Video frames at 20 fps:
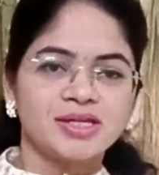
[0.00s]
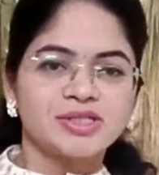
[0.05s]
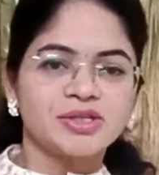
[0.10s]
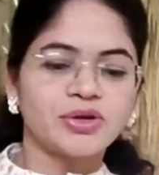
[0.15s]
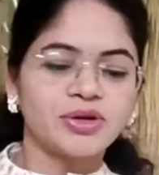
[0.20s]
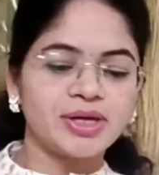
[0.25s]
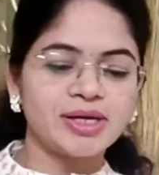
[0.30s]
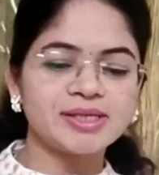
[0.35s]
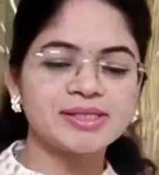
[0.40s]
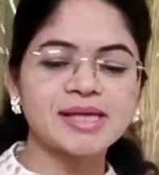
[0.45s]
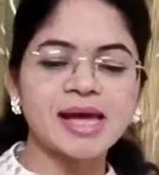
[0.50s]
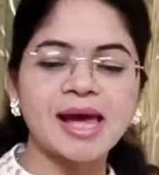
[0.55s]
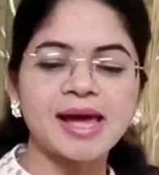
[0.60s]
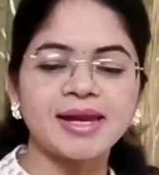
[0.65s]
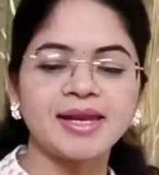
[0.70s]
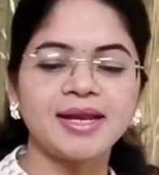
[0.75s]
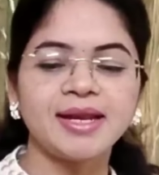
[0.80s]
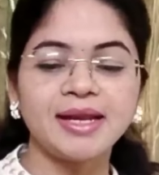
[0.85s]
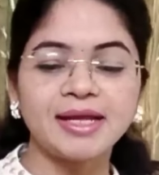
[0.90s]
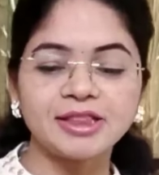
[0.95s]
సో ఈ
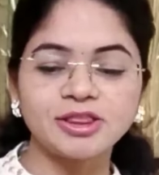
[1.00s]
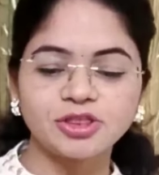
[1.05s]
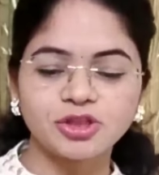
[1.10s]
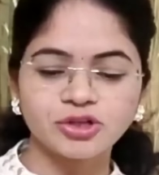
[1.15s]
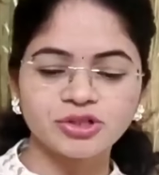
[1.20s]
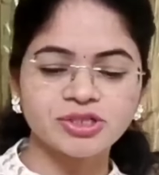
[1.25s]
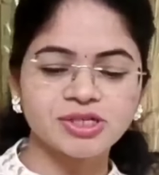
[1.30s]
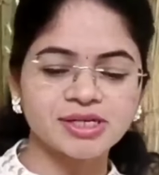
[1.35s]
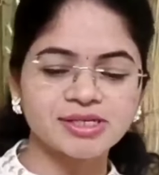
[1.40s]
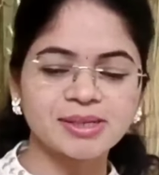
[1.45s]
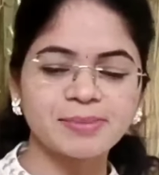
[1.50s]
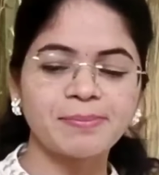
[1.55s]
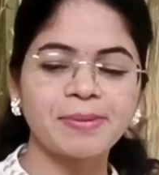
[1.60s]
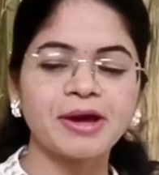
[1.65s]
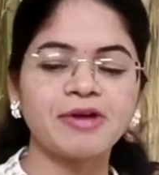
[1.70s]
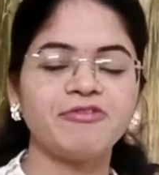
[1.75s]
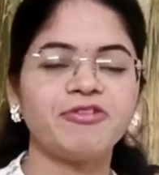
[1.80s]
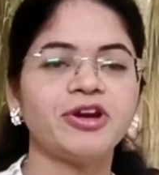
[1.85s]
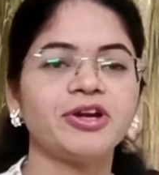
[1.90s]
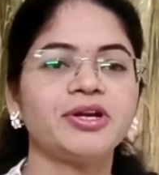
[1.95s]
శారీ లెంత్ వచ్చేసి
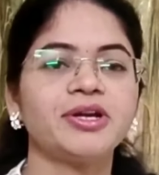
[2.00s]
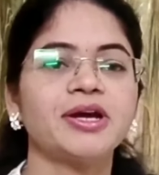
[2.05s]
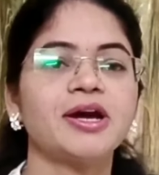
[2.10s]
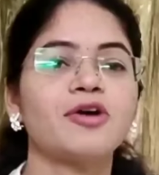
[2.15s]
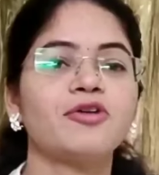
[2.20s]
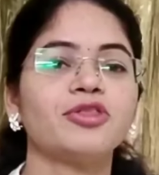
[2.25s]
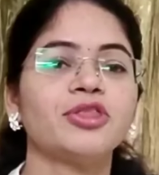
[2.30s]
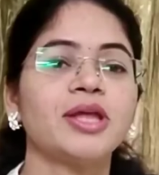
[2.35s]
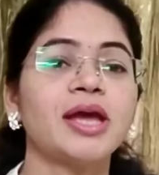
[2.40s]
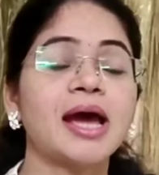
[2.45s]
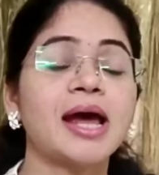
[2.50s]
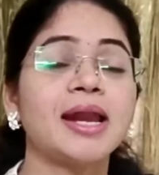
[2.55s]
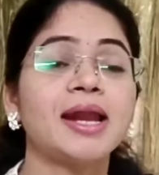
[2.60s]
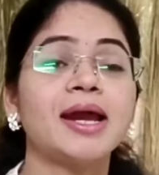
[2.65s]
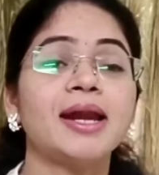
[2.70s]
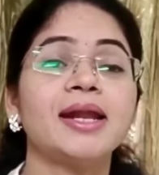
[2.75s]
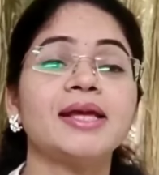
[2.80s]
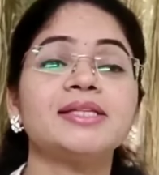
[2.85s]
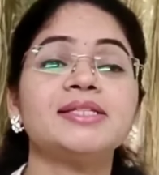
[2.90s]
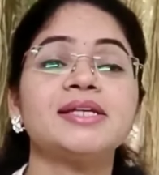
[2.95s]
పర్ఫెక్ట్గా ఉంది
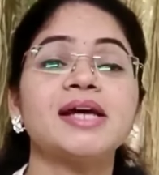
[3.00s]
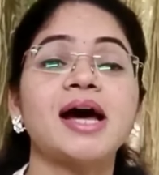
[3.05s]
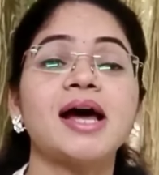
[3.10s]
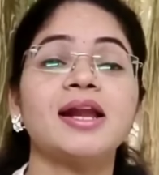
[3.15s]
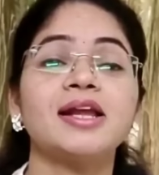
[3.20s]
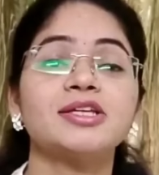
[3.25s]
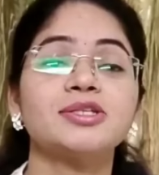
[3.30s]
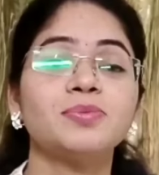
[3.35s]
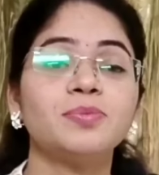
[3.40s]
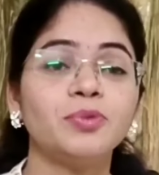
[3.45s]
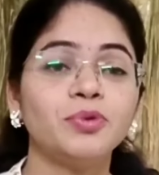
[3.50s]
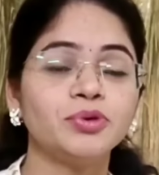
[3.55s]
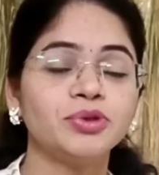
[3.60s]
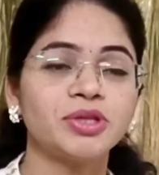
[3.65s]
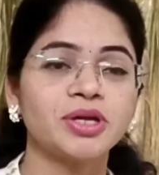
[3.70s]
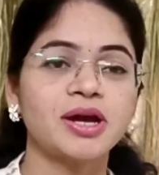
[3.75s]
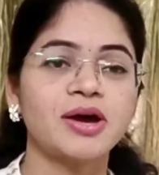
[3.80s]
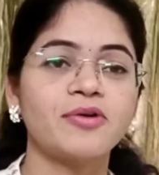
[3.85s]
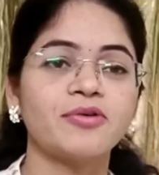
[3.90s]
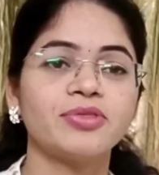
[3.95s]
అలానే చాలా
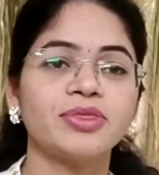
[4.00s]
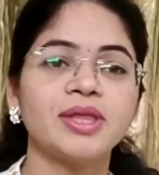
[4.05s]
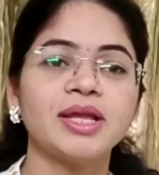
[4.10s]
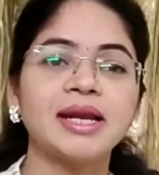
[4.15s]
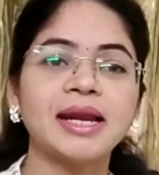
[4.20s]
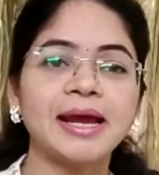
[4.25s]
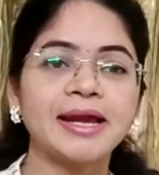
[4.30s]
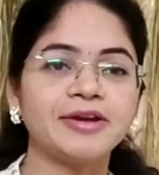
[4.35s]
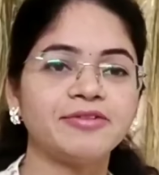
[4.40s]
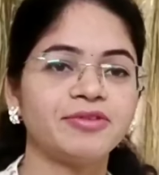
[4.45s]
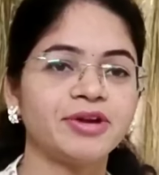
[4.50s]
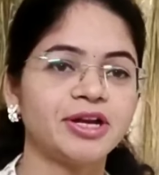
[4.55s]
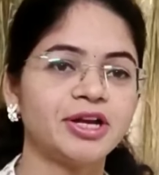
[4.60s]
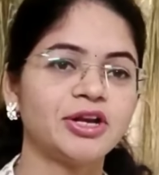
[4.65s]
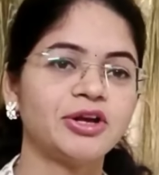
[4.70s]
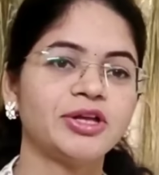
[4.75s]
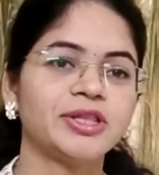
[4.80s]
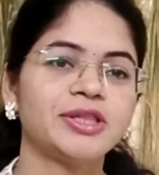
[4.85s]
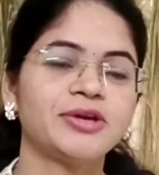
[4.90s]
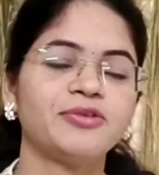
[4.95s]
స్మూత్గా ఉంది లైట్
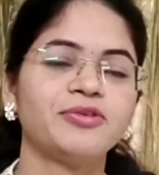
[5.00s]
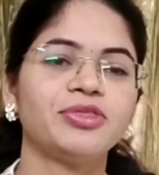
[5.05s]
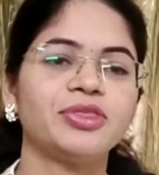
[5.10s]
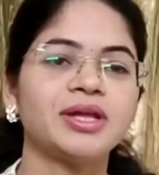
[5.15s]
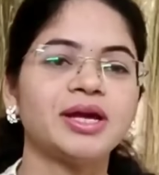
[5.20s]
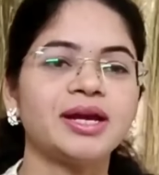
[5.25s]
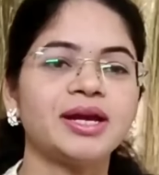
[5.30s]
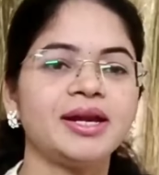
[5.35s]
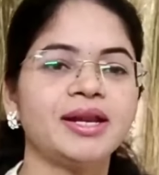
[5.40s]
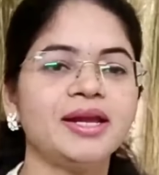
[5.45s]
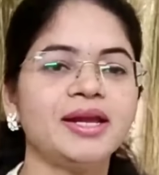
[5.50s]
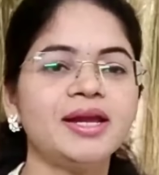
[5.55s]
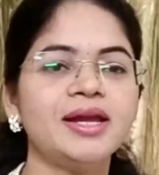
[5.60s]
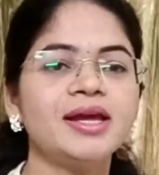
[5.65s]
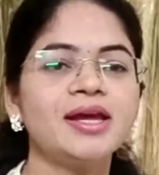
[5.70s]
వెయిట్లో అయితే ఉందండి